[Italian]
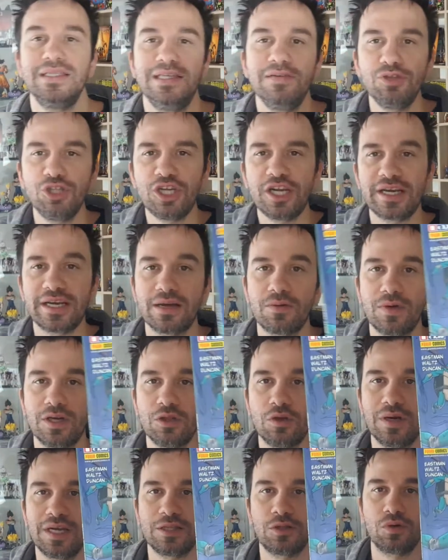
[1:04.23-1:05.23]
Devo dire che
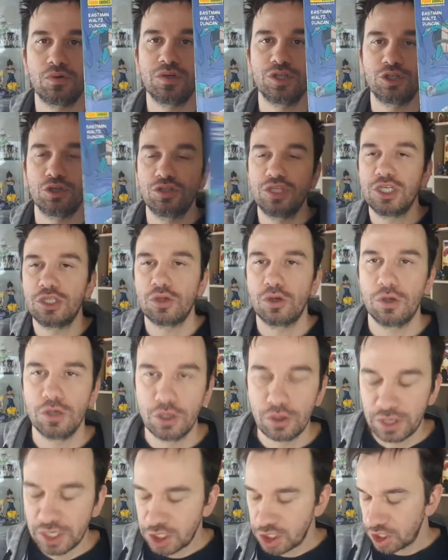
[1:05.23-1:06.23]
quando ho letto questo titolo,
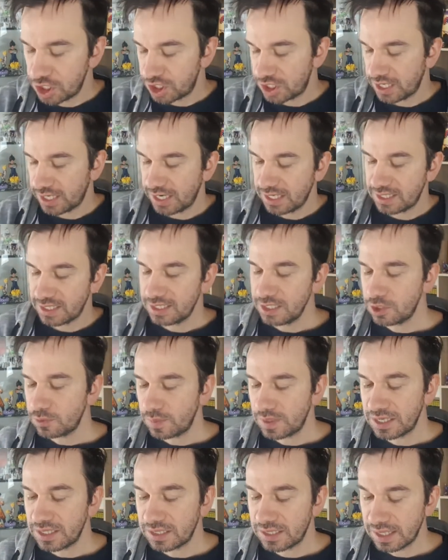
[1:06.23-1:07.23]
Le origini segrete di
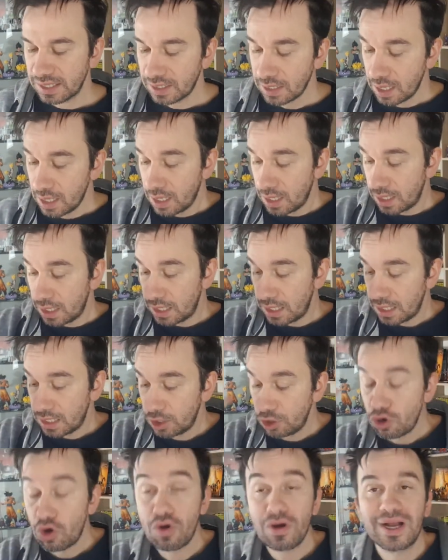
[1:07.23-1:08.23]
Splinter, eh,
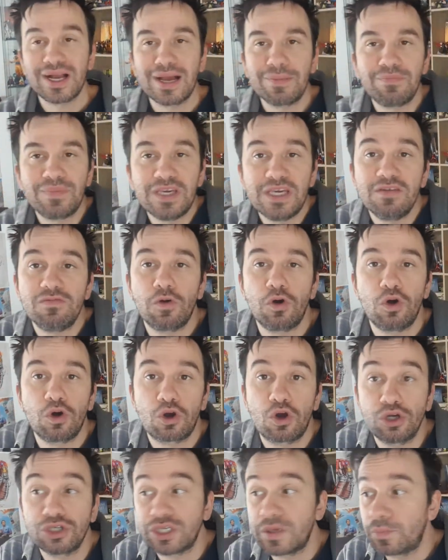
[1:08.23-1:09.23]
non capivo
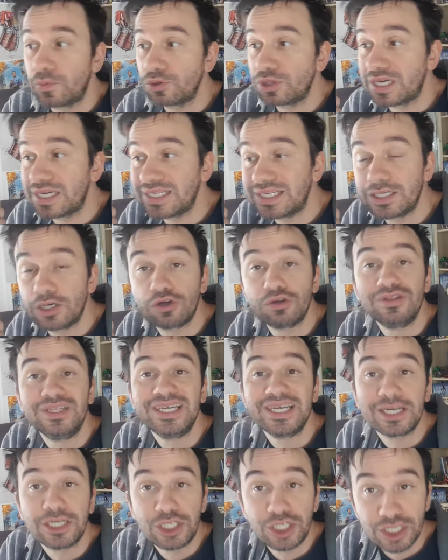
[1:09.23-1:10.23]
cosa potessero
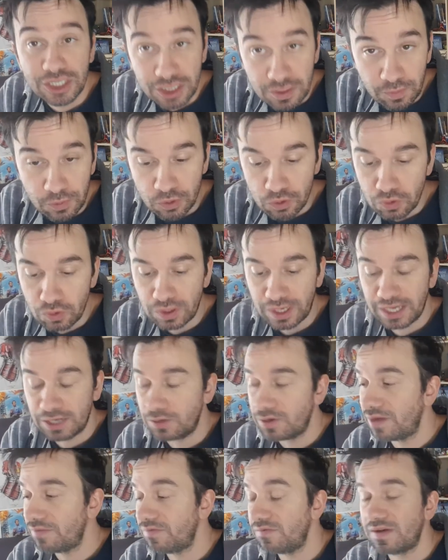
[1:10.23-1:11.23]
dirci di più che
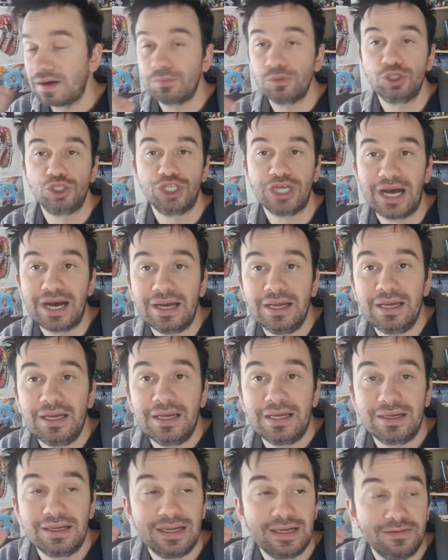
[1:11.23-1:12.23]
non avevamo già
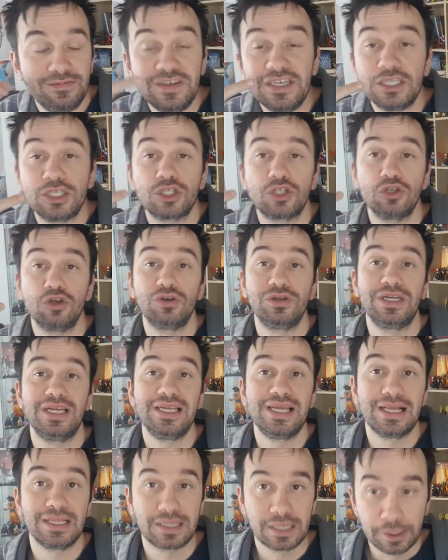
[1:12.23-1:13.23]
eh, visto
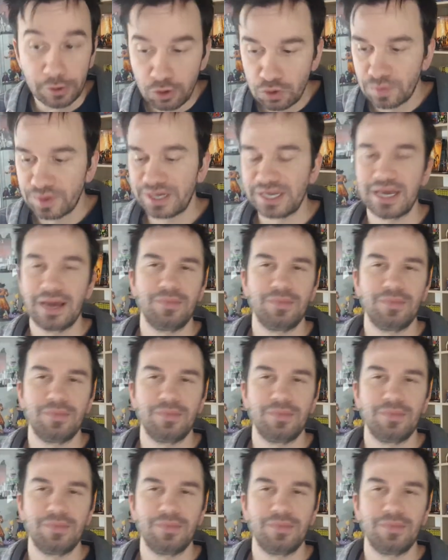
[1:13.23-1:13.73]
negli altri numeri.